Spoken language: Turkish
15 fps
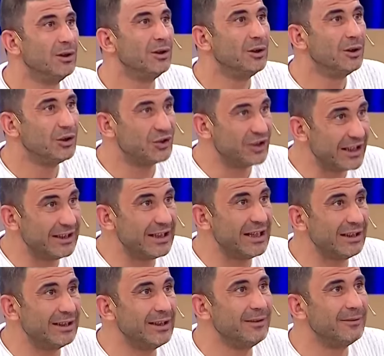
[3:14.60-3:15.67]
bir Ya şey beş
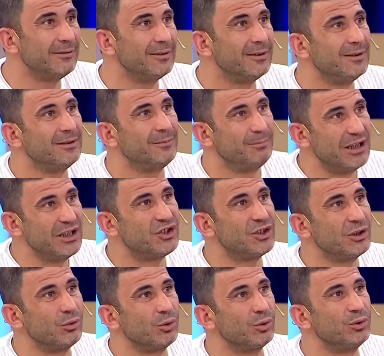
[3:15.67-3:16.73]
değildi. yıl ya. 5
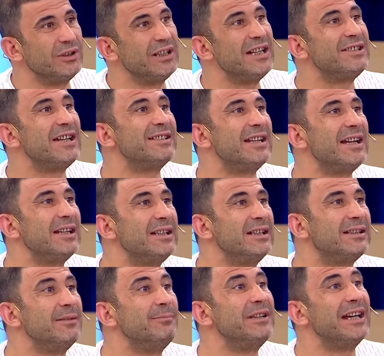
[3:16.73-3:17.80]
yıl oldu. Geçen sene
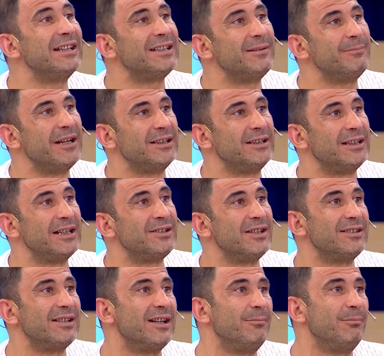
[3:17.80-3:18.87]
gittim getirmedi. Geçen
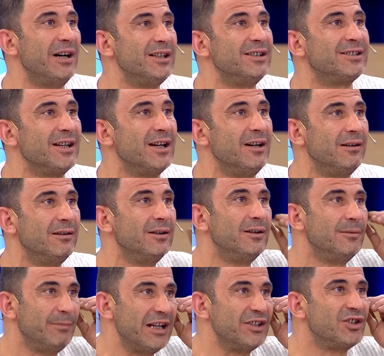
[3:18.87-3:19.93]
sene Manisa'ya
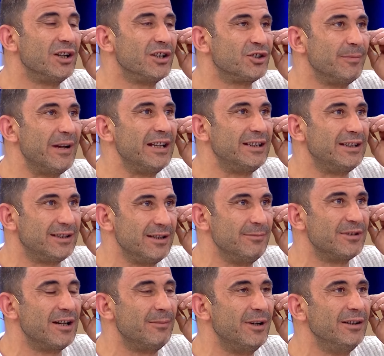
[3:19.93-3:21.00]
ben çalışmaya
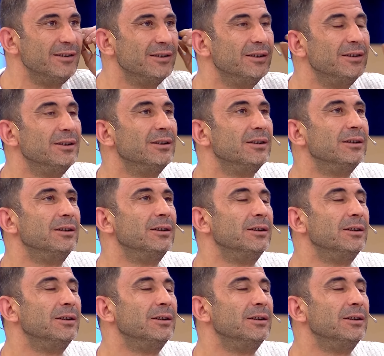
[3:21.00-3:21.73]
gittiğim zaman e,